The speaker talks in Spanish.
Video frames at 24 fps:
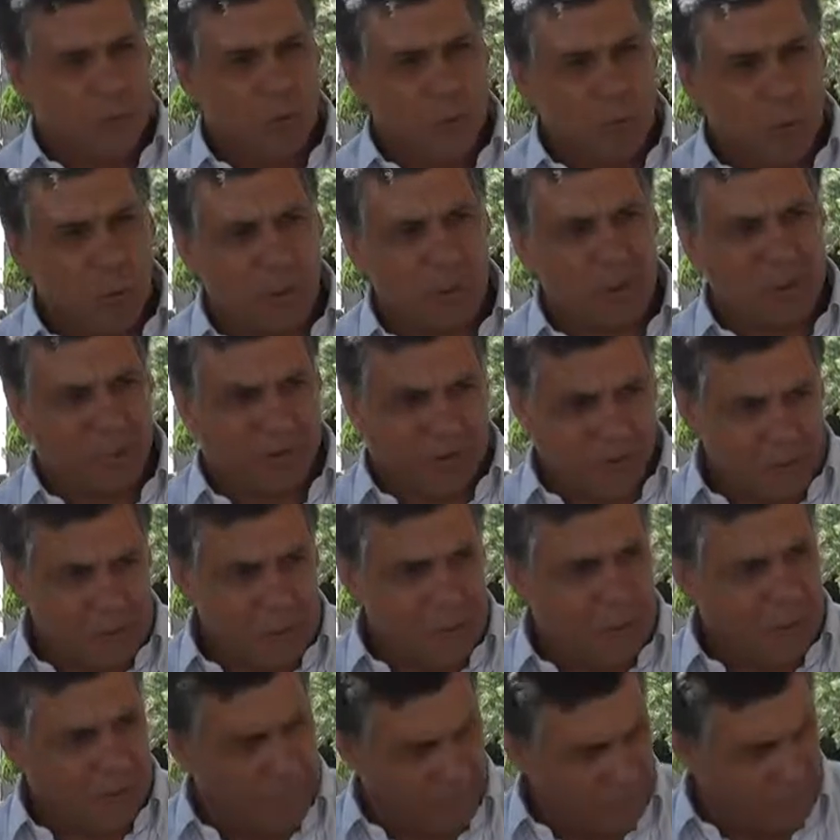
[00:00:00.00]
muy cuesta
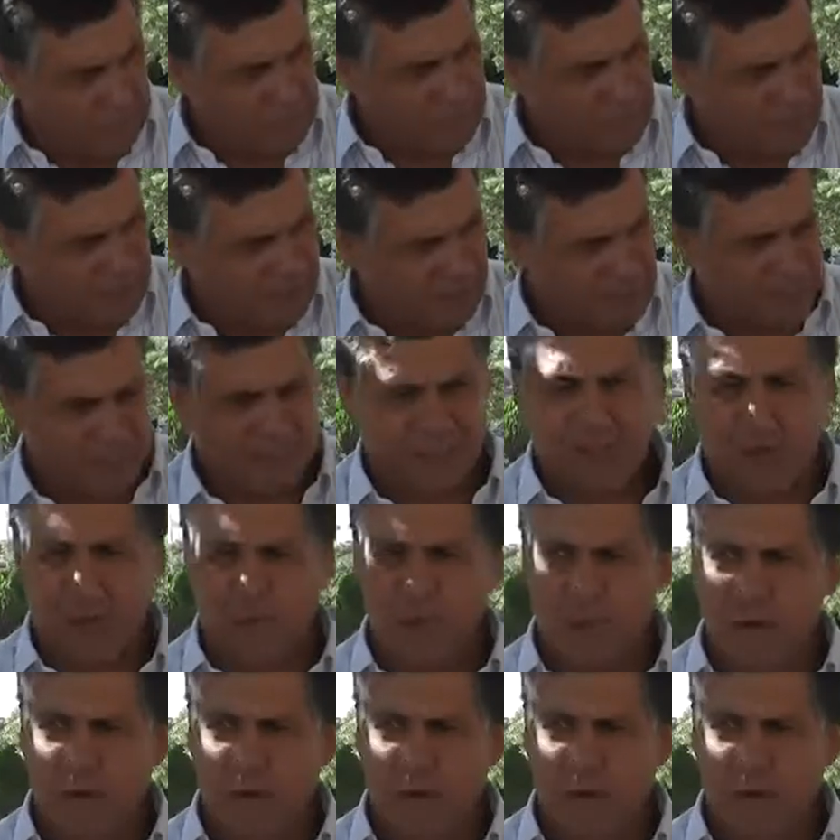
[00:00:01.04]
arriba a las familias hacerlo.